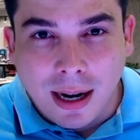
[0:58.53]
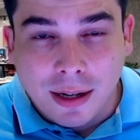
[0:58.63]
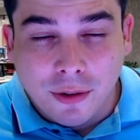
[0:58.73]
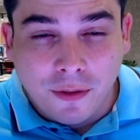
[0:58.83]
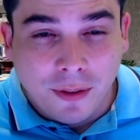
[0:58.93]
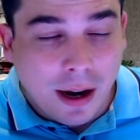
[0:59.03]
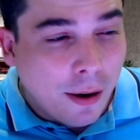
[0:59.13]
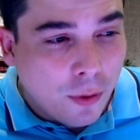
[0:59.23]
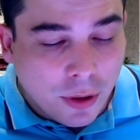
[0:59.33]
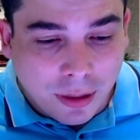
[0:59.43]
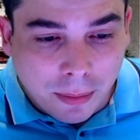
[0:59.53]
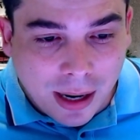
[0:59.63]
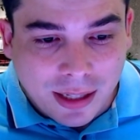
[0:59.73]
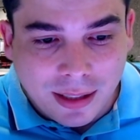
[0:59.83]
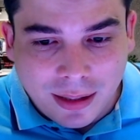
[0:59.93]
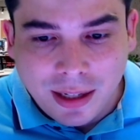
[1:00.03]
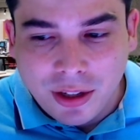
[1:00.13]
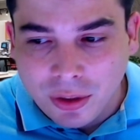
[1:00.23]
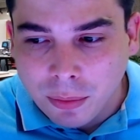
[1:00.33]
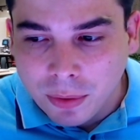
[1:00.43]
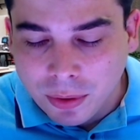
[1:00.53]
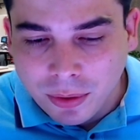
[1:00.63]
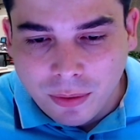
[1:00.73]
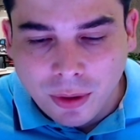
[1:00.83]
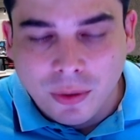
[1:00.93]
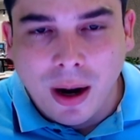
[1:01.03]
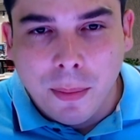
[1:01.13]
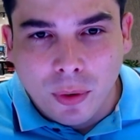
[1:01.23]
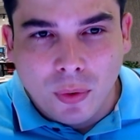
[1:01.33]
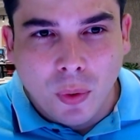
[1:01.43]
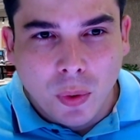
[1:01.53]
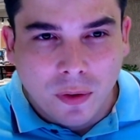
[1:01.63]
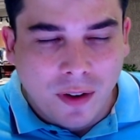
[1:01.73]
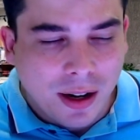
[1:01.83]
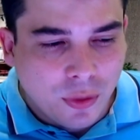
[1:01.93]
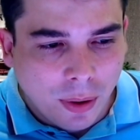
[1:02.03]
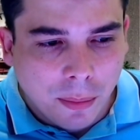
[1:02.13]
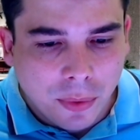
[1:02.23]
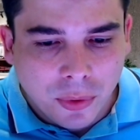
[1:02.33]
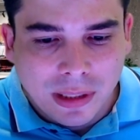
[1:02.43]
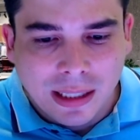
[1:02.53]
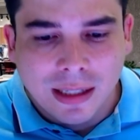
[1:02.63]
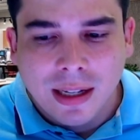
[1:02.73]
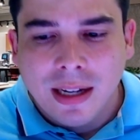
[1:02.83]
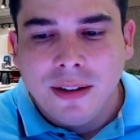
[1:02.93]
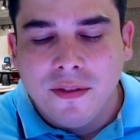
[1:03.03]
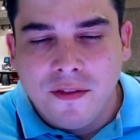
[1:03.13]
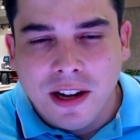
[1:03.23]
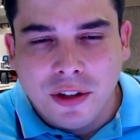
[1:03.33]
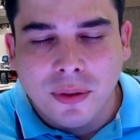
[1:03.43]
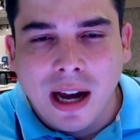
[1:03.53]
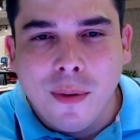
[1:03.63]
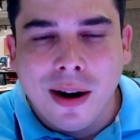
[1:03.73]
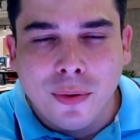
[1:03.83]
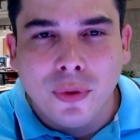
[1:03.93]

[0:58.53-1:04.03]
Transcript: Cara, é a coisa mais triste do mundo quando eu abro o Google, faço uma busca, vejo lá um